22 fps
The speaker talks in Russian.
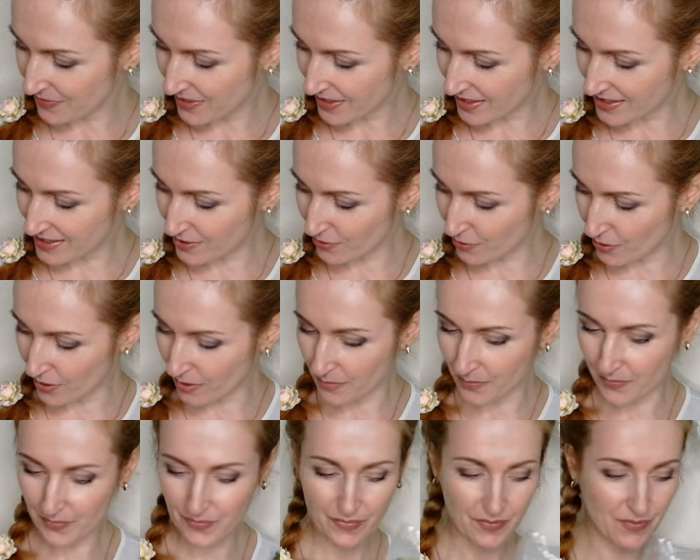
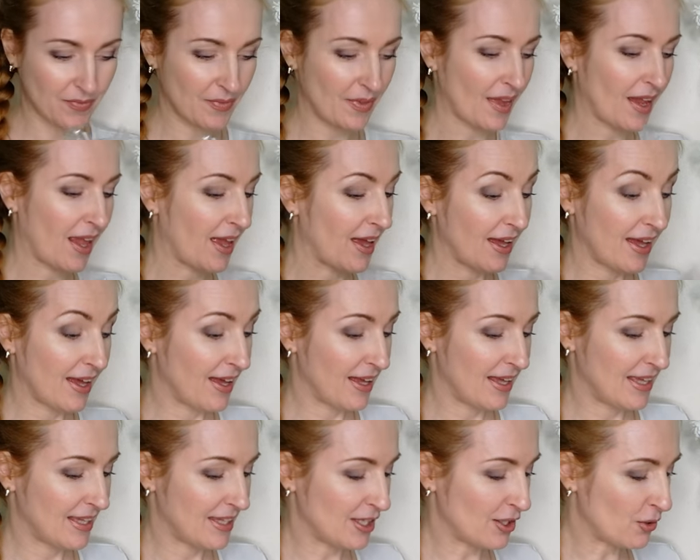идем
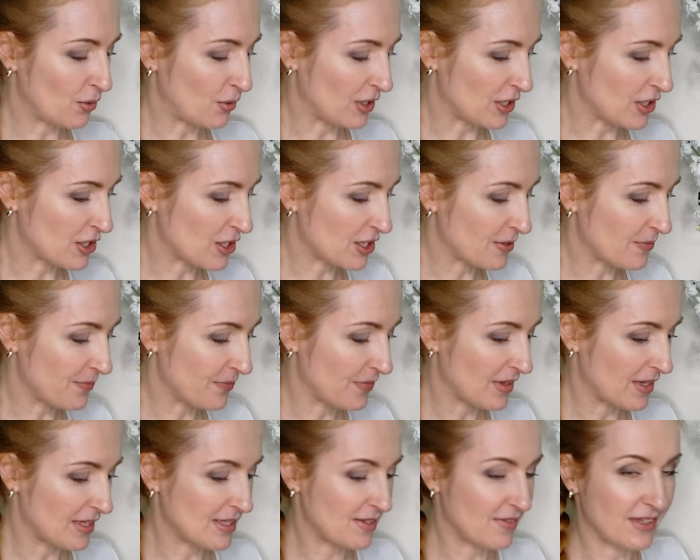не хочет
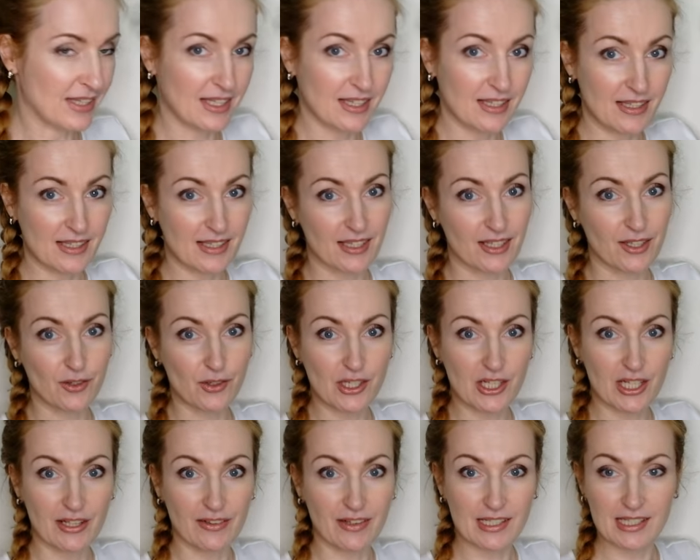извините но
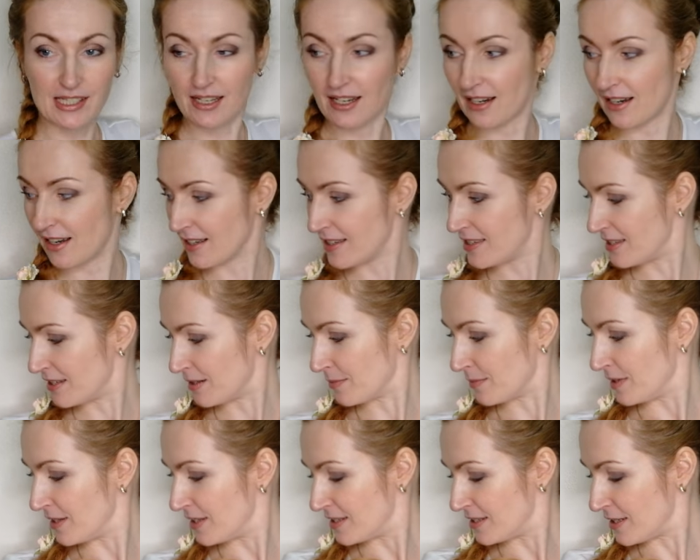человек с
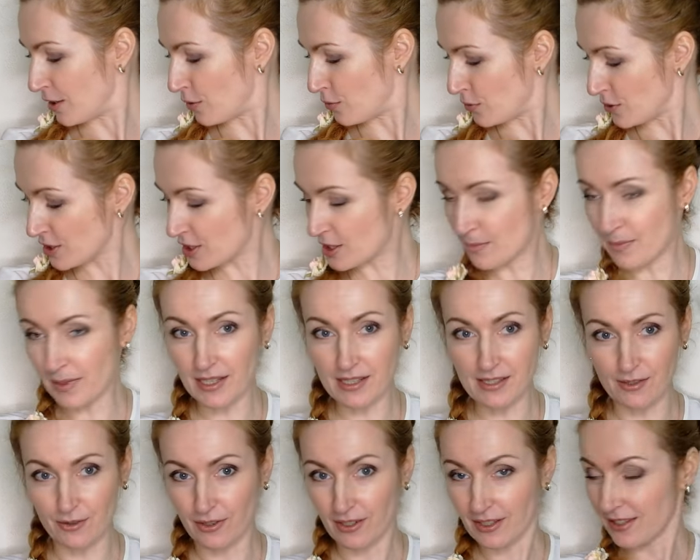характером захочет
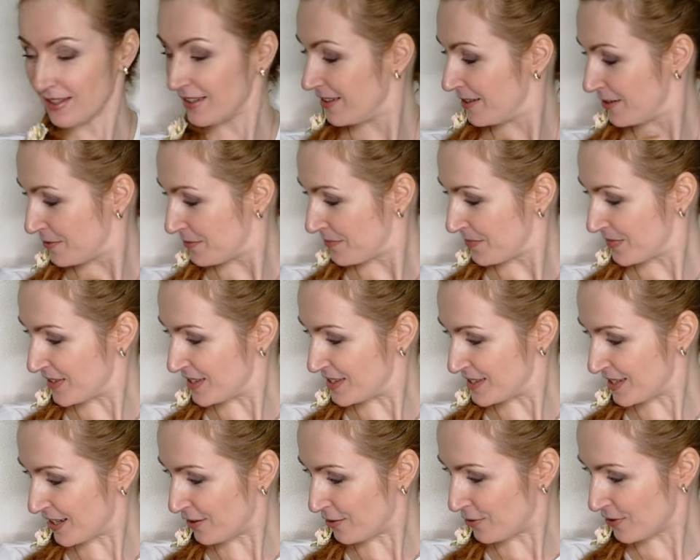придет не
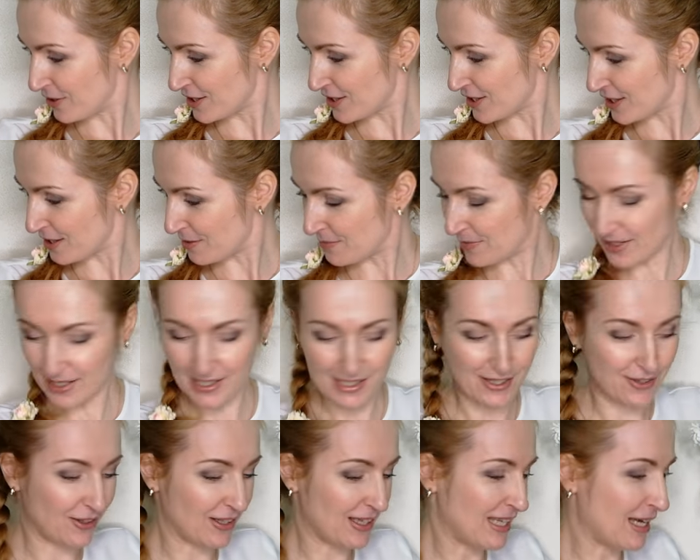захочет не
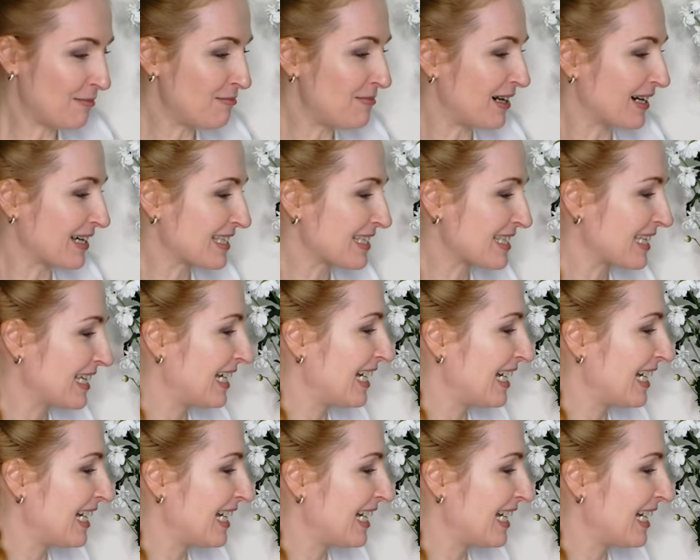придет да Бакс